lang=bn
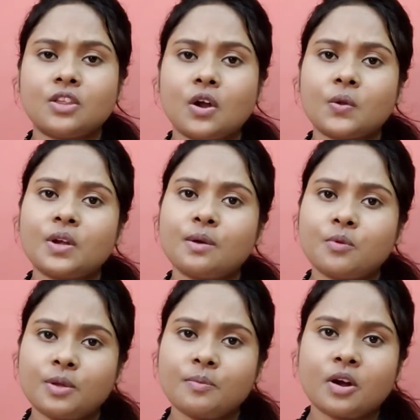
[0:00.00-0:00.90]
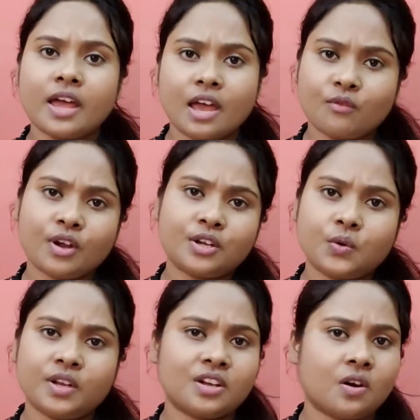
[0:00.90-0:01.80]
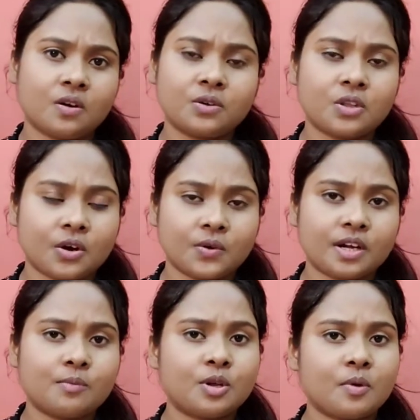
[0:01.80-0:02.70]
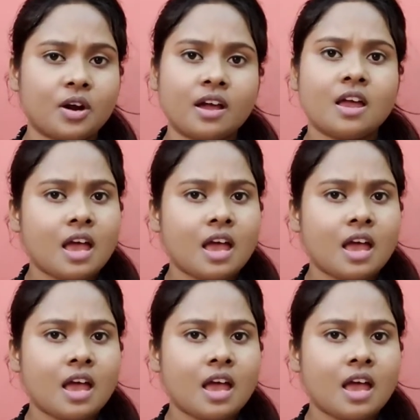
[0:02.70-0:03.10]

এই ধরনের বই পড়া অ্যাভয়েড করি হরর ধরনের বই পড়া